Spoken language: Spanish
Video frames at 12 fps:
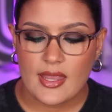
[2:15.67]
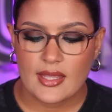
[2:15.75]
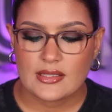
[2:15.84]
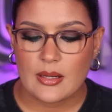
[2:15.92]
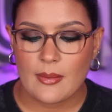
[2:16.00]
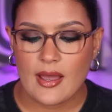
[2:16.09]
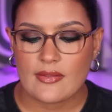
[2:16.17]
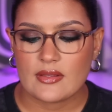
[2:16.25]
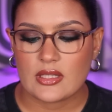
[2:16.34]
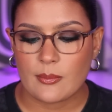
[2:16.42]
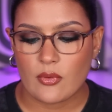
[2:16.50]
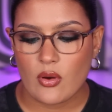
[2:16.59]
Ella trabaja de
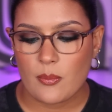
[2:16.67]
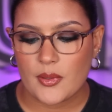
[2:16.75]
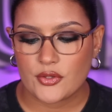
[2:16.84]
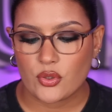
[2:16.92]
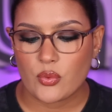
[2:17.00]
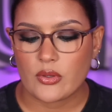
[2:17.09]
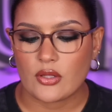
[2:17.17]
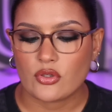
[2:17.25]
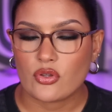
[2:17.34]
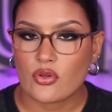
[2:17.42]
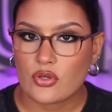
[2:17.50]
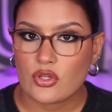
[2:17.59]
tiempo completo
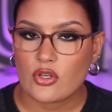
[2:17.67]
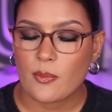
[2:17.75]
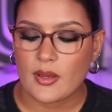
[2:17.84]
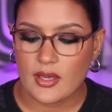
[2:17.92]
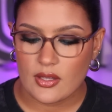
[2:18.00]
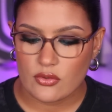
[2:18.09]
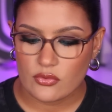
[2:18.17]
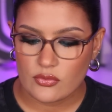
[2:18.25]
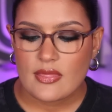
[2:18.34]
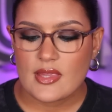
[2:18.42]
cuidando dos niños pequeños.